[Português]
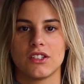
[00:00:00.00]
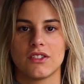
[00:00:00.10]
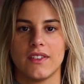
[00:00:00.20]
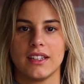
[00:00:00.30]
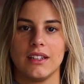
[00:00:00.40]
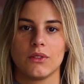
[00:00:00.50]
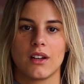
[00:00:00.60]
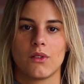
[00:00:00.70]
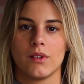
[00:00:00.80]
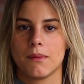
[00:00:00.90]
A gente vai ter
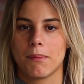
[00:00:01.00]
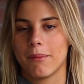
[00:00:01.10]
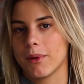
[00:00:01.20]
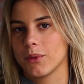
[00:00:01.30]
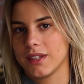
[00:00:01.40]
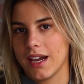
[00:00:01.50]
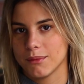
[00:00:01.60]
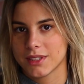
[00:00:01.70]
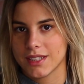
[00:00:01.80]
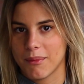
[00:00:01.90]
outra coisa para
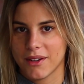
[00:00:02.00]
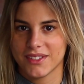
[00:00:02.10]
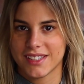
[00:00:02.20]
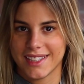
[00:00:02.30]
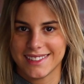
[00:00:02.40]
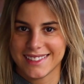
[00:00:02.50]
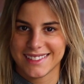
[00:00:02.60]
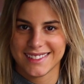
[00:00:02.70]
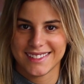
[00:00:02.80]
aprontar e mostrar para vocês.